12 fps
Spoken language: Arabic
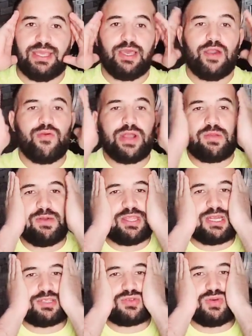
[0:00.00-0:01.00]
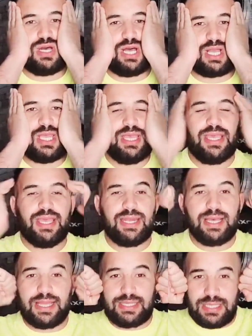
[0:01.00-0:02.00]
هو قبض راسو هاك انا
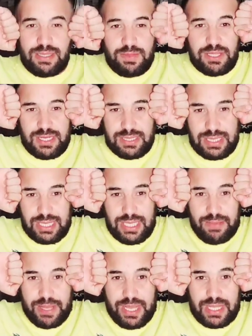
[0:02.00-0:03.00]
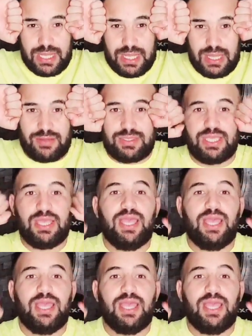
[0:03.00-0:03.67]
غادي نقبض راسي كيما هاكا خالتي